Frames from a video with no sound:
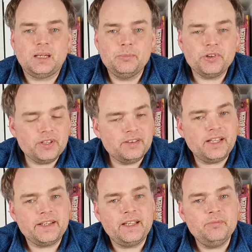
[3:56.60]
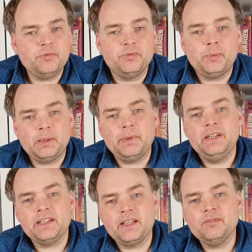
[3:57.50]
musste ich sehr kämpfen. Wenn man am
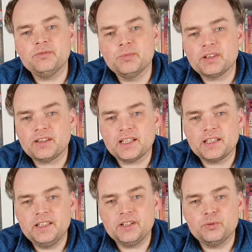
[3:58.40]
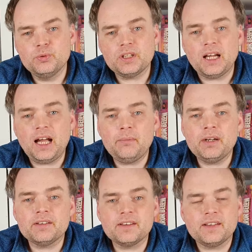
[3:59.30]
Ende kämpfen muss, ist eigentlich nicht gut.
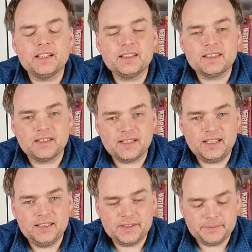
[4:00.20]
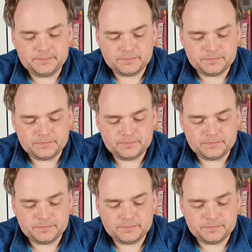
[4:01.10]
Aber es ist halt tatsächlich,